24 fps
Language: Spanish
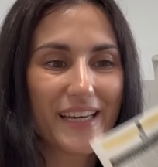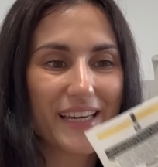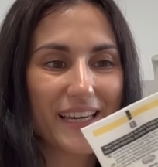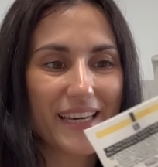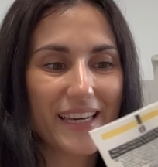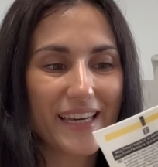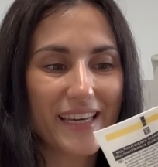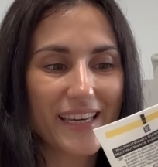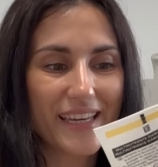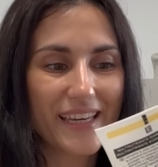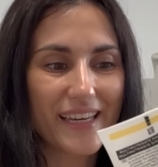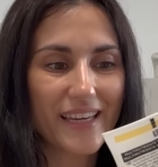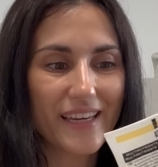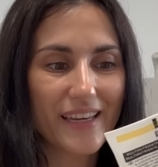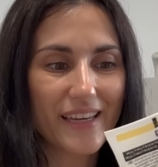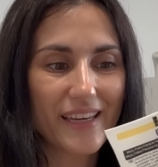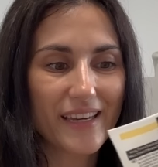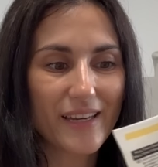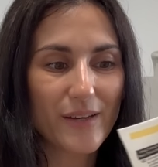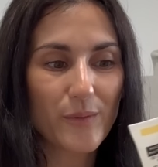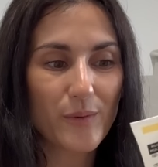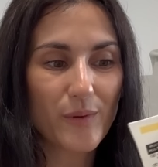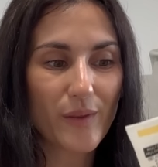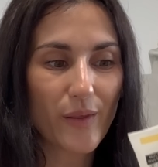
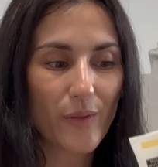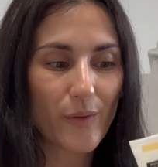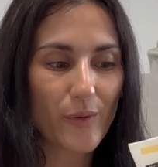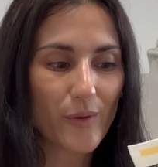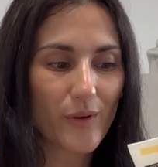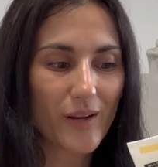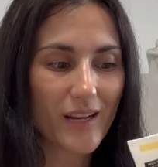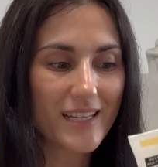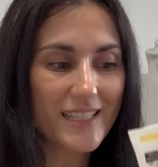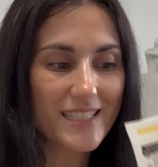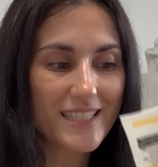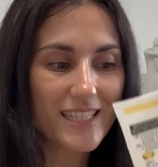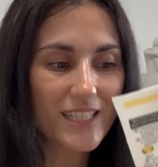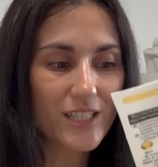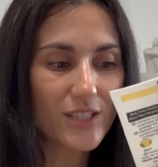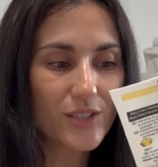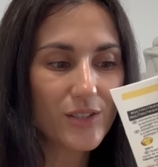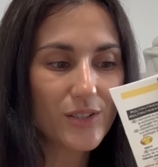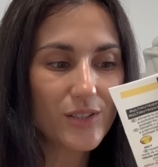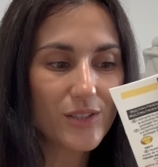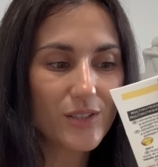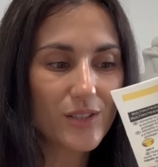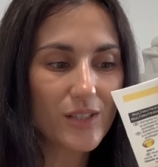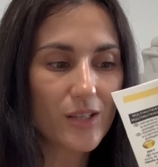Eh, cuidado
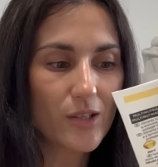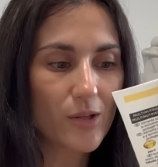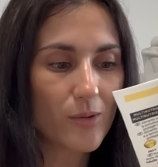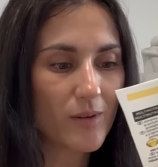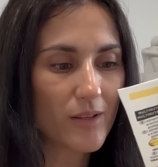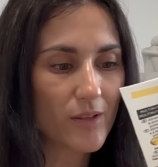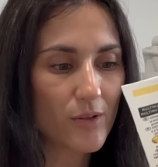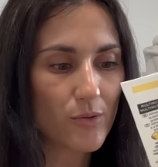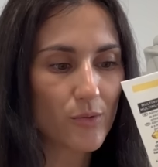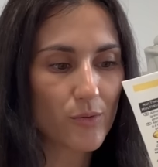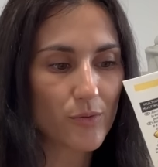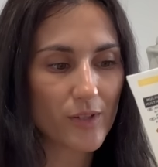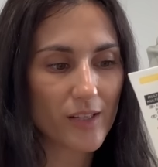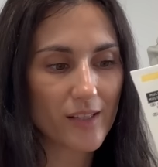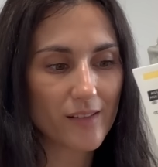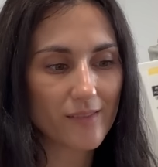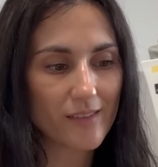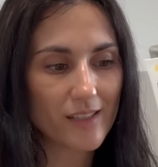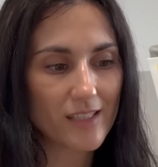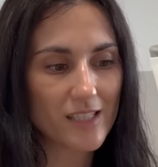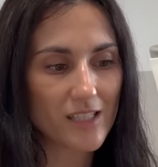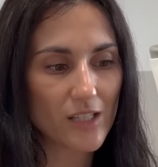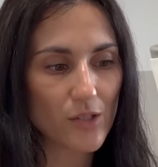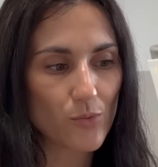clásico, el doble de
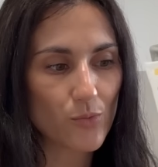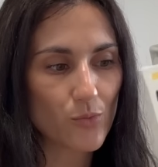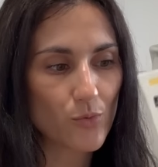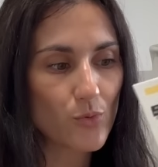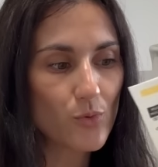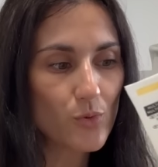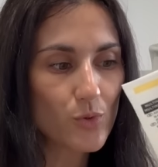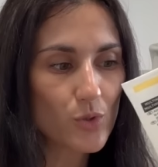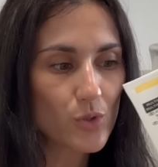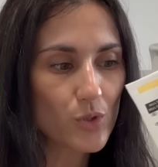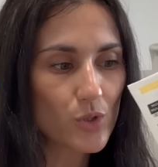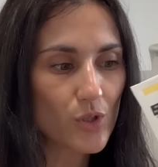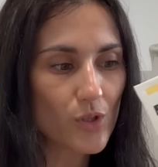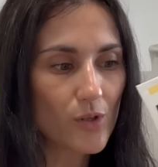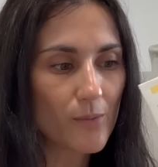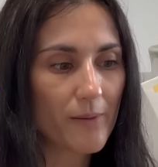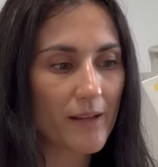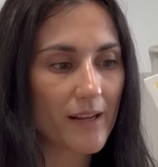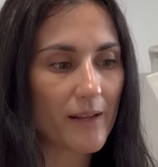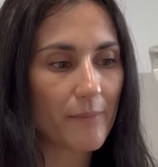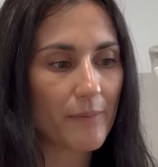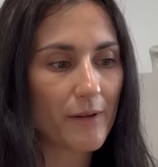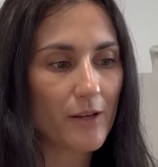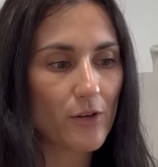nutrientes en un uso,
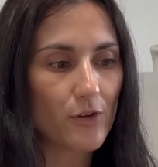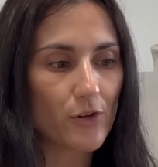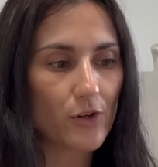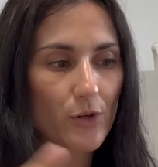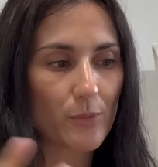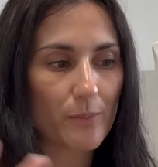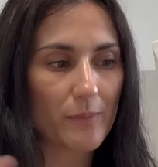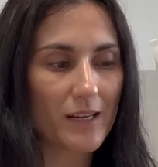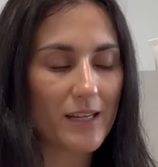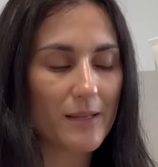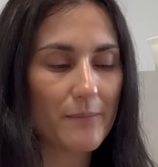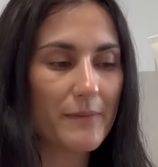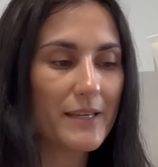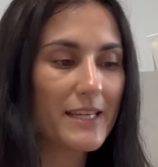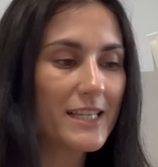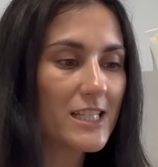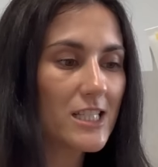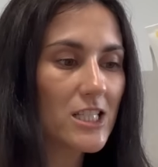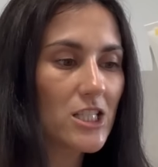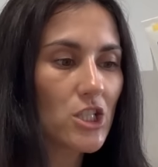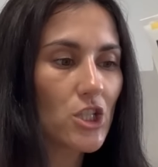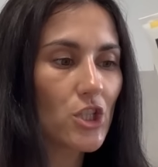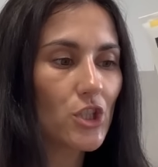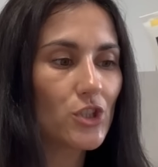para pelo normal y
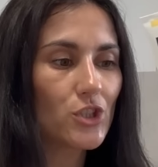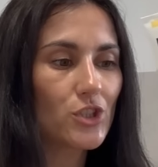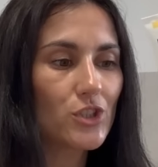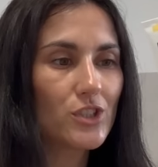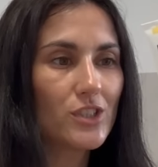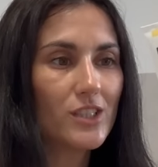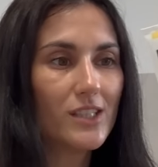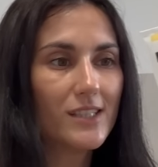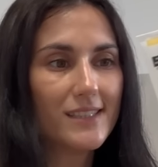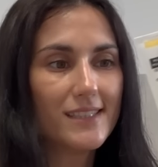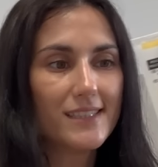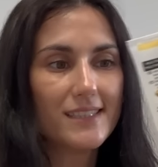mixto.